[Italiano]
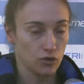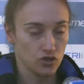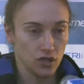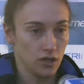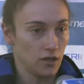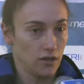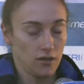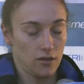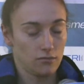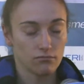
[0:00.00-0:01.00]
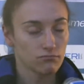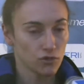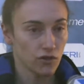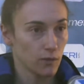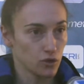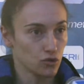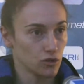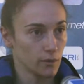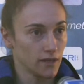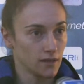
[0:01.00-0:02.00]
oggi dovevamo
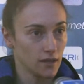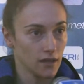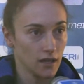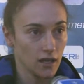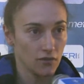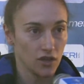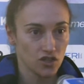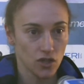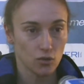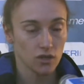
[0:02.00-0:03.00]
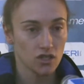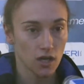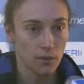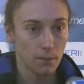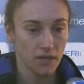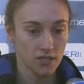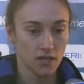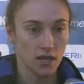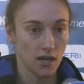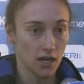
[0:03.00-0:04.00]
assolutamente vincere, quindi ce l'abbiamo
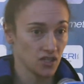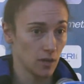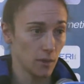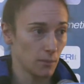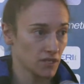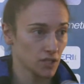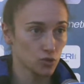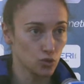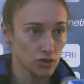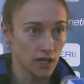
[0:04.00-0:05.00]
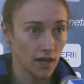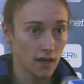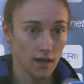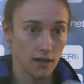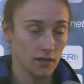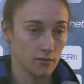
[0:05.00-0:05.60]
messa, messa, tutta,